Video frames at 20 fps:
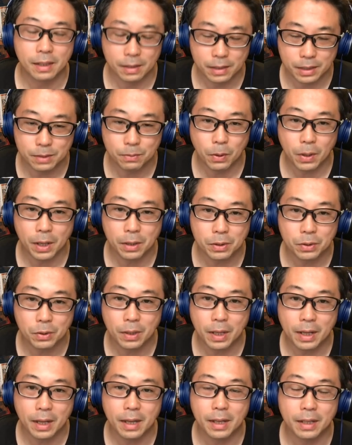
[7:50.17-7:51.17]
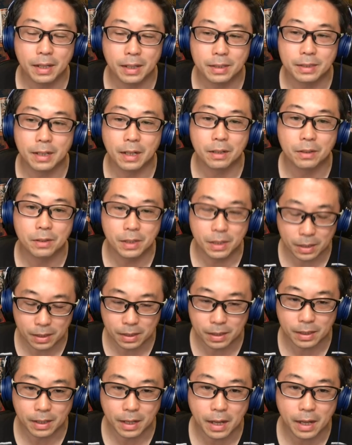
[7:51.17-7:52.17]
質問がある人だけ、えスラックに
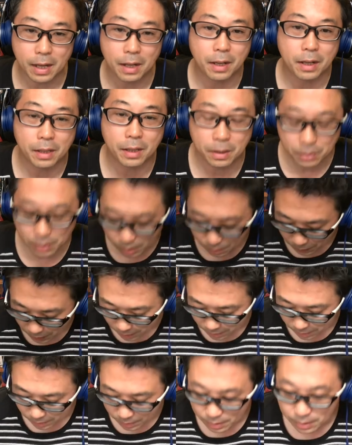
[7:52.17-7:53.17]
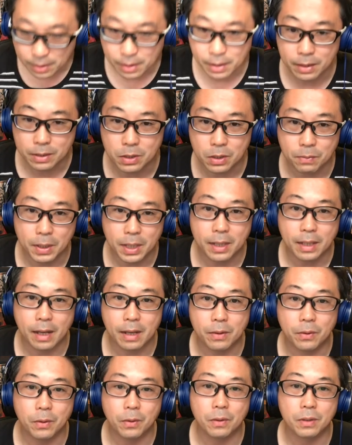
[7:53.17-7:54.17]
に投げかけてくれれば、えー、その場で
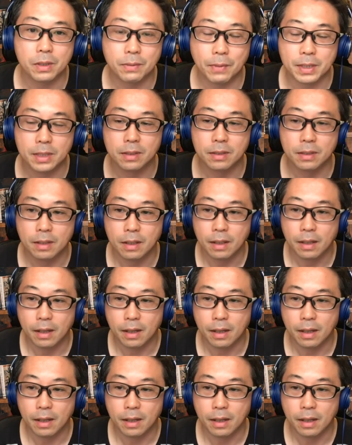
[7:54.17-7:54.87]
対応します。